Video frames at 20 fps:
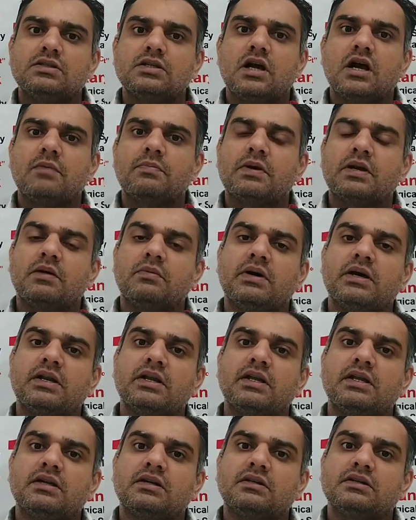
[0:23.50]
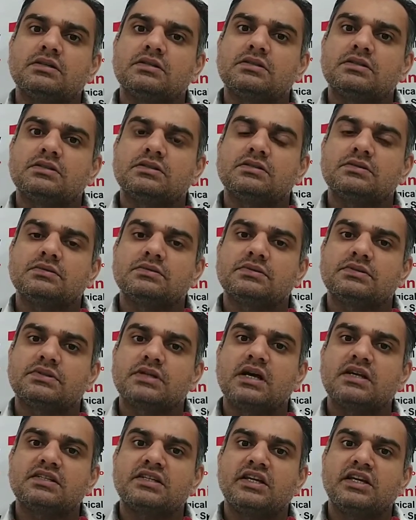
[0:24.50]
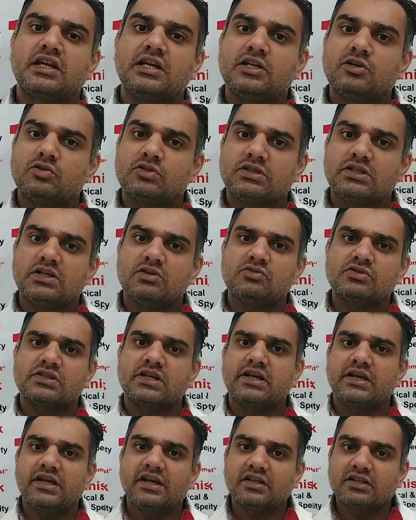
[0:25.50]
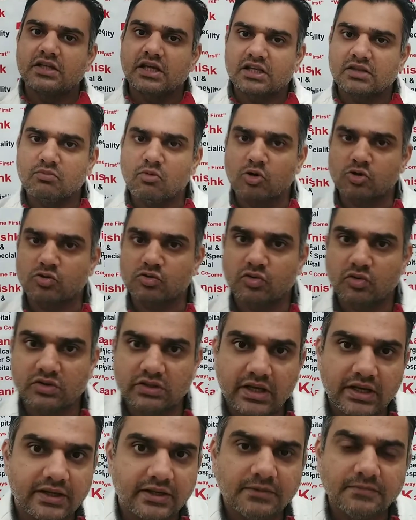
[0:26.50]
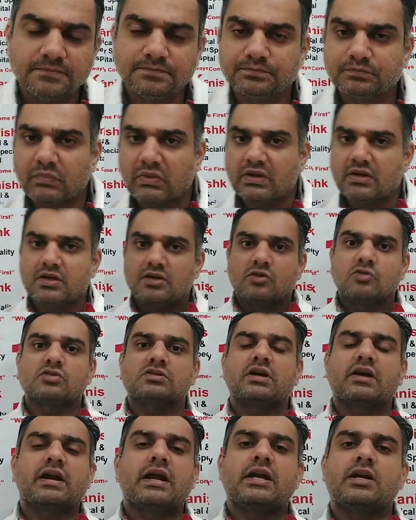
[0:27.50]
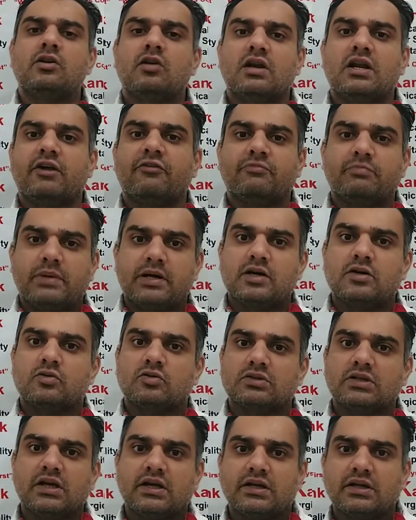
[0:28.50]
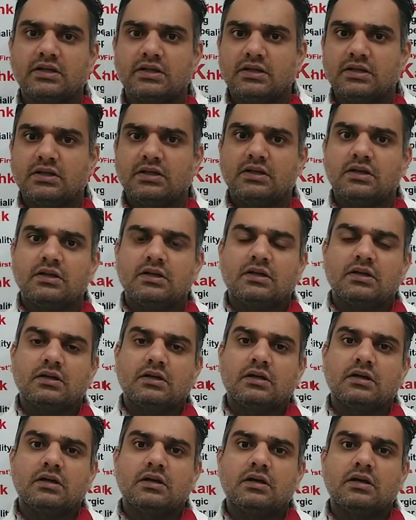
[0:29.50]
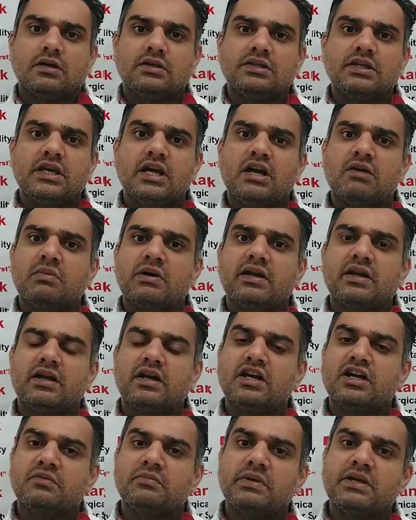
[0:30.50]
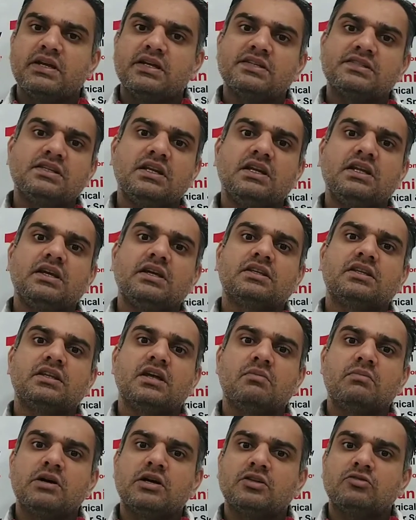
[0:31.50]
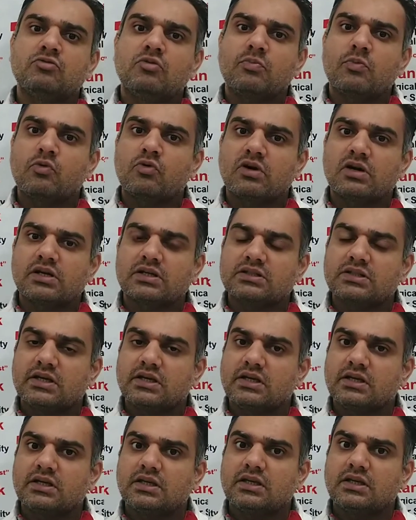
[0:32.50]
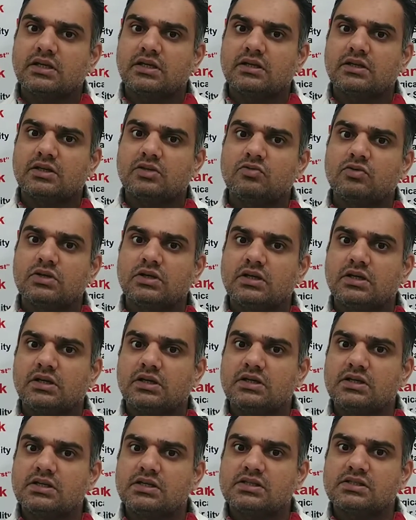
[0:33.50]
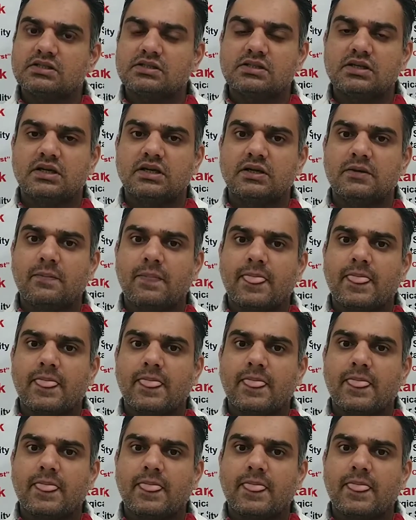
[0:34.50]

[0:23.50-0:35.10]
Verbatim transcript: जहाँ पर हमारी सांस की नली होती है उसके इर्द गिर्द मौजूद होता है उसका राइट और लेफ्ट पार्ट होता है ये हमारे अंग में इसलिए इतना महत्वपूर्ण रखता है कि क्योंकि इससे